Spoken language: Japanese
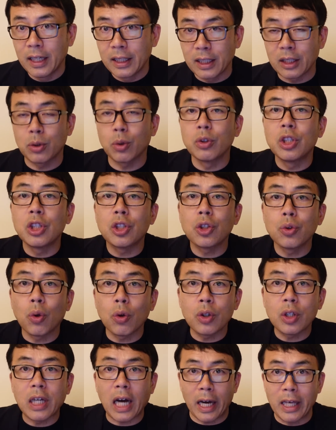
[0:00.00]
で、その20
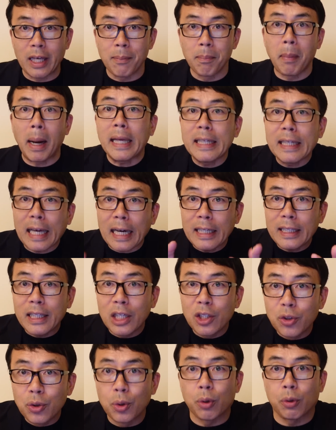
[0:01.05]
億回、毎回
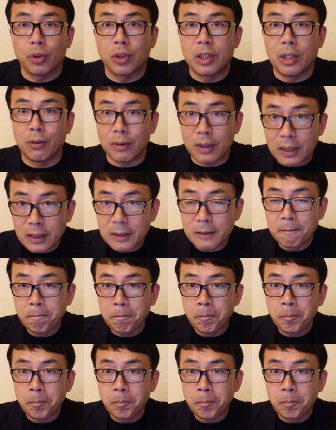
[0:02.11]
手入力してるんです。